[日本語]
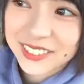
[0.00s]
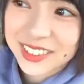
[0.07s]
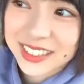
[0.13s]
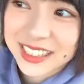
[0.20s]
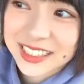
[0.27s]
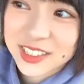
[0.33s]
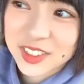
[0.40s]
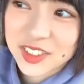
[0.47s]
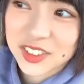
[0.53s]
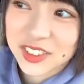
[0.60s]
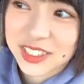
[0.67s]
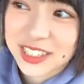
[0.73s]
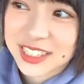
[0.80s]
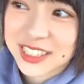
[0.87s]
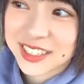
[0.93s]
イムで外
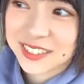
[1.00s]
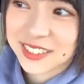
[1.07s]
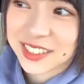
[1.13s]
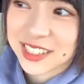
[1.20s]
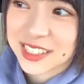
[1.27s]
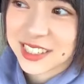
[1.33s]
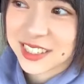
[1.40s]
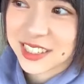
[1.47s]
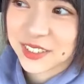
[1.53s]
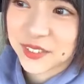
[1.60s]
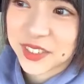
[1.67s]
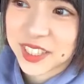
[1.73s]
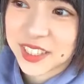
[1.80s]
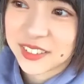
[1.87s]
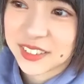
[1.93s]
の景色は確か
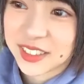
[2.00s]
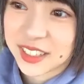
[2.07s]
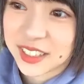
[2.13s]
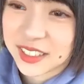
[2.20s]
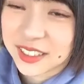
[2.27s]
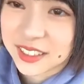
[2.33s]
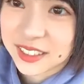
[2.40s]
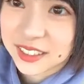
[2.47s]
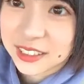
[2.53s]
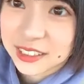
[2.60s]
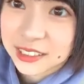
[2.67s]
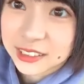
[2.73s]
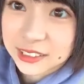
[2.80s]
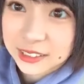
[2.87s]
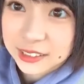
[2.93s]
ダメだよね
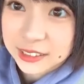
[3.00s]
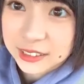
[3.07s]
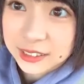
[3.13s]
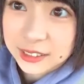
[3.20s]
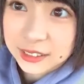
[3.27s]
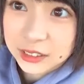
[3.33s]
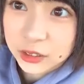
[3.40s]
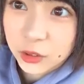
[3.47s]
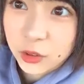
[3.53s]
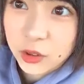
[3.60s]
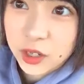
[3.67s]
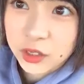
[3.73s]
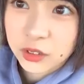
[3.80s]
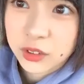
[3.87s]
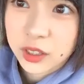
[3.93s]

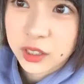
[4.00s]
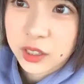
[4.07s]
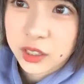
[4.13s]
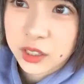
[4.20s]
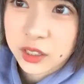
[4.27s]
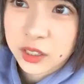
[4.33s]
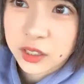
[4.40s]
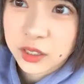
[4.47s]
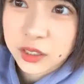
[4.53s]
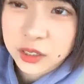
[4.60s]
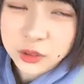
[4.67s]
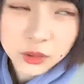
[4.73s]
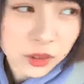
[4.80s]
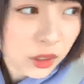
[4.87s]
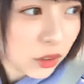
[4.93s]
動画とかならいいん
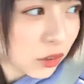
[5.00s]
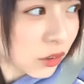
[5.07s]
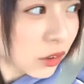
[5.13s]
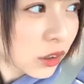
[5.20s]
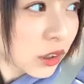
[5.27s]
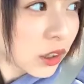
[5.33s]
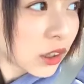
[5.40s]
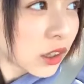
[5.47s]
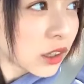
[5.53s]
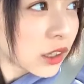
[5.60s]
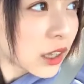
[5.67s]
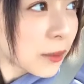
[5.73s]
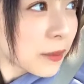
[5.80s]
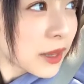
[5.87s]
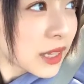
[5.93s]
だろうけど
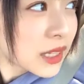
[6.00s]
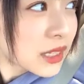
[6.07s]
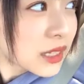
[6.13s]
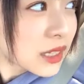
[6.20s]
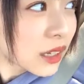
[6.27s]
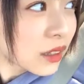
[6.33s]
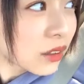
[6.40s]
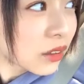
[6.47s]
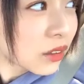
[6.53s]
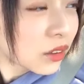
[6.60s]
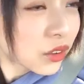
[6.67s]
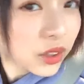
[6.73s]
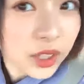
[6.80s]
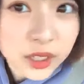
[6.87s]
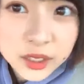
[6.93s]
いやめっちゃ今
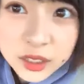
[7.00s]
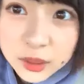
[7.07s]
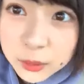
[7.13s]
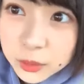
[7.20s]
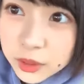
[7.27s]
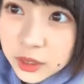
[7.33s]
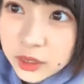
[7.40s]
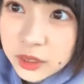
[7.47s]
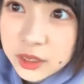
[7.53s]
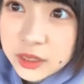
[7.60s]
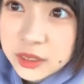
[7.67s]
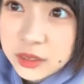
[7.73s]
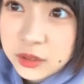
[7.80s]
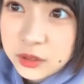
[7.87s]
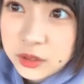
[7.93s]
日の天気もいいん
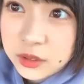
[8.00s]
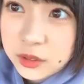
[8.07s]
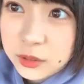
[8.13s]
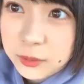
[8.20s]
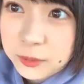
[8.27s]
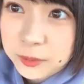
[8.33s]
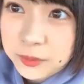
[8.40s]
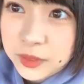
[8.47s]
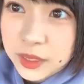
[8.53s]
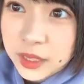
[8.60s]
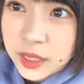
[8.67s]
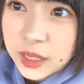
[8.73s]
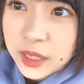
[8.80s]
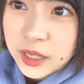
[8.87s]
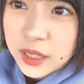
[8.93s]
ですよ
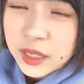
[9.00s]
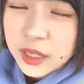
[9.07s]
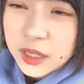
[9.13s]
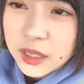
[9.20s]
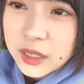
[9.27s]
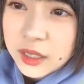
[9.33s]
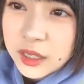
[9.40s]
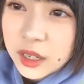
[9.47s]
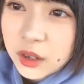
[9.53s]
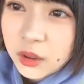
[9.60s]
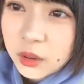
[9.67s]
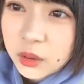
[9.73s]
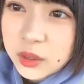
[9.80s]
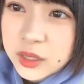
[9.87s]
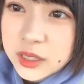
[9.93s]
いや
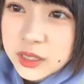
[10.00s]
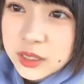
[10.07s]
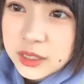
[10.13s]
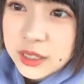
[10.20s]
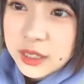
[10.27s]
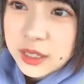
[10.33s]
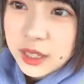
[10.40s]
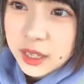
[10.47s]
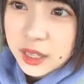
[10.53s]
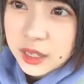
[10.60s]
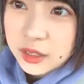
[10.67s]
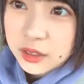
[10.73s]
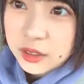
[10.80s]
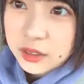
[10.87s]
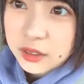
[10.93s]
美味しすぎ
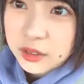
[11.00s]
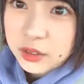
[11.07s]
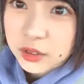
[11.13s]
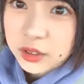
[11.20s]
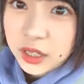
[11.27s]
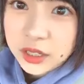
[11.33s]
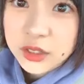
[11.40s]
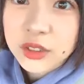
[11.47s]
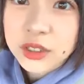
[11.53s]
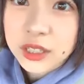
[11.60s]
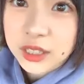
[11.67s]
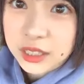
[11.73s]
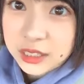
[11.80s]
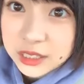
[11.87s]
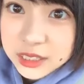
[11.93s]
て空あ空
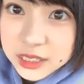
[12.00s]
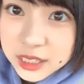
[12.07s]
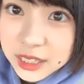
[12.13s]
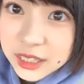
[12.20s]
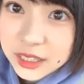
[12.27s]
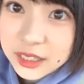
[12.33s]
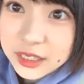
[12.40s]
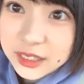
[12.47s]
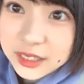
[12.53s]
気がですね